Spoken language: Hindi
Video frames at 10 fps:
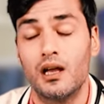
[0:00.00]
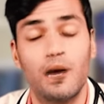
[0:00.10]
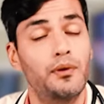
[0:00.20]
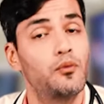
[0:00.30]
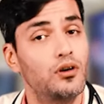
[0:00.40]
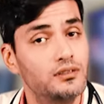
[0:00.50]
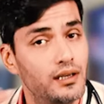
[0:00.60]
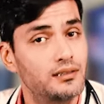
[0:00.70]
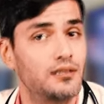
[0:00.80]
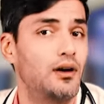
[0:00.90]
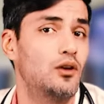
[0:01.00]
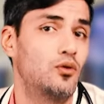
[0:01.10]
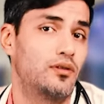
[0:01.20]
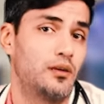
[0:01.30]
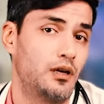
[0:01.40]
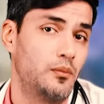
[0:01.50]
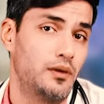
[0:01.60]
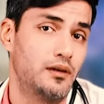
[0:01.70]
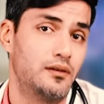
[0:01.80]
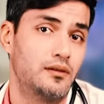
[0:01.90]
आपके बहुत सारे सवाल उठ रहे हैं मन
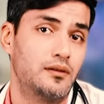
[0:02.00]
में